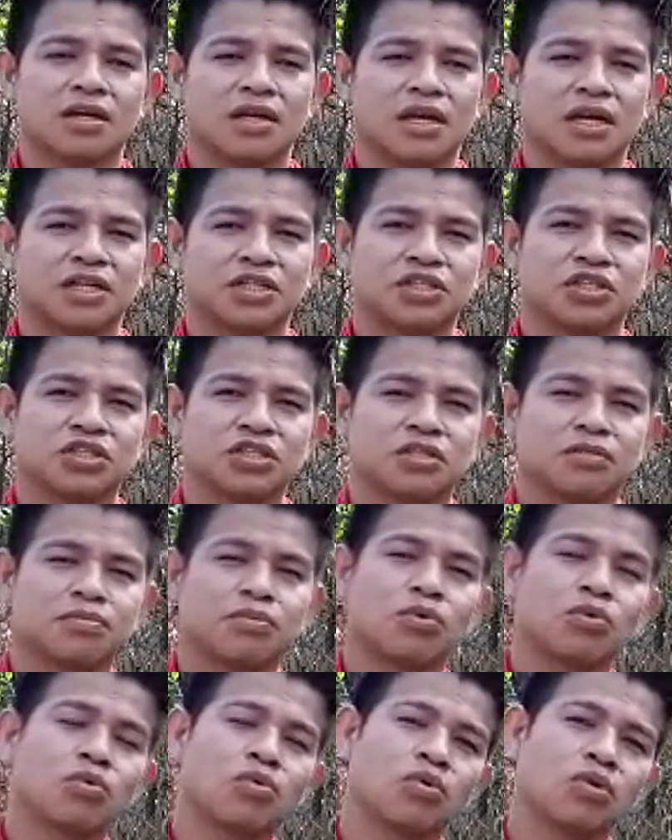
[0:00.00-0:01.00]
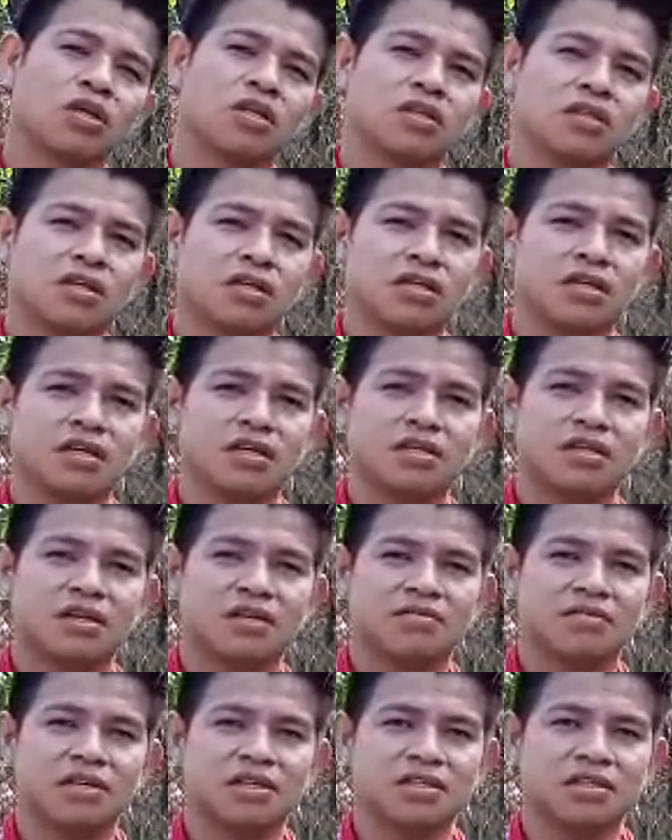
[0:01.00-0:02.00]
que a gente procura entender
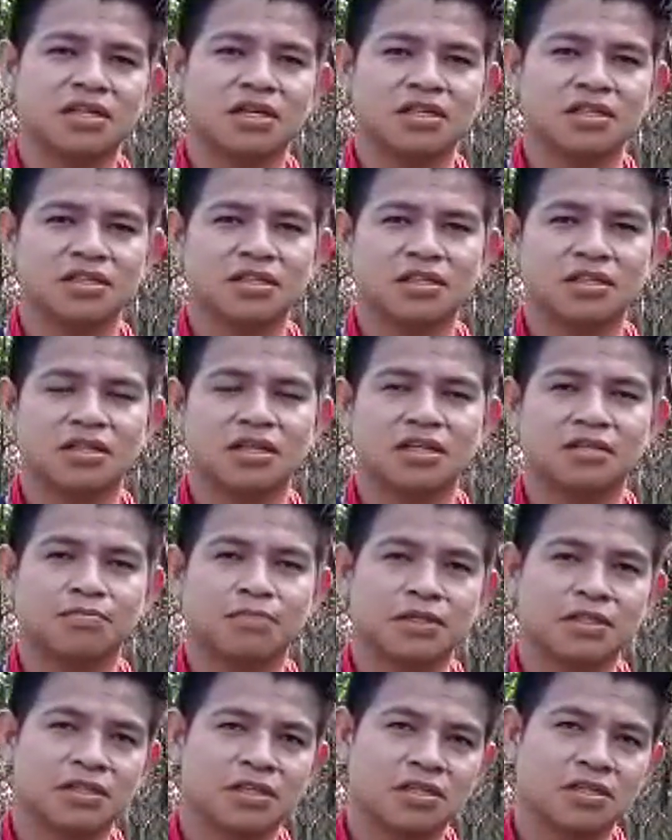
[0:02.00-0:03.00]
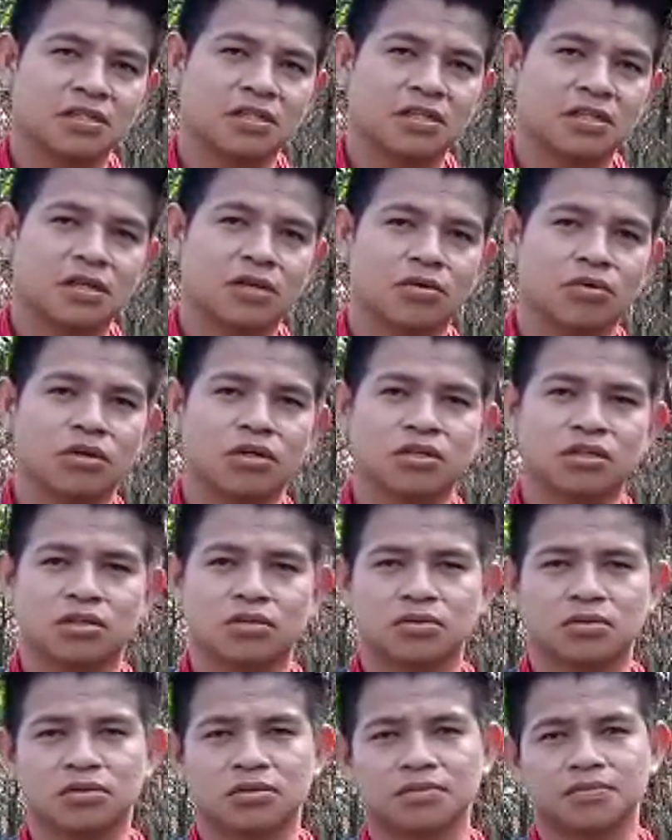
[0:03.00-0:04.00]
através das, das pesquisas
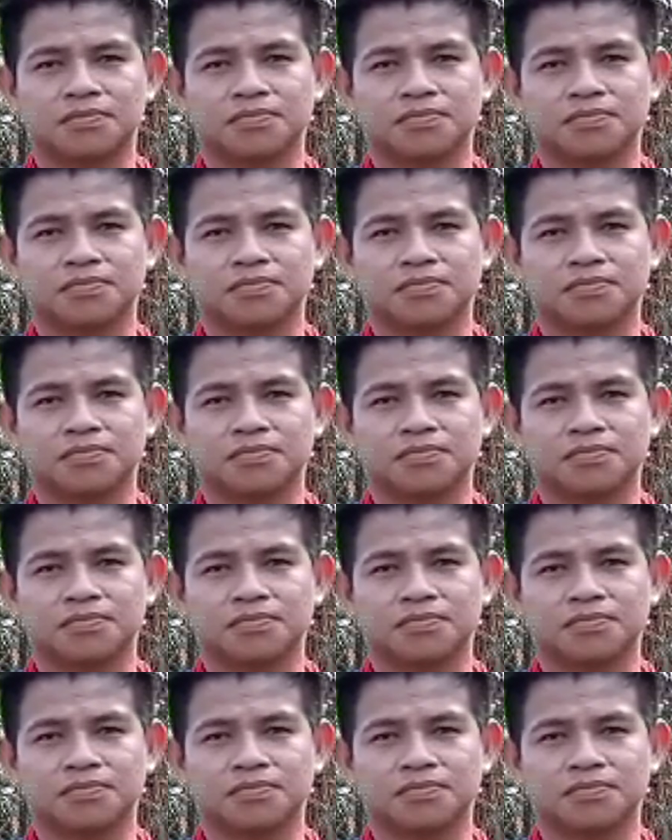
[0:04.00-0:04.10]
linguísticas.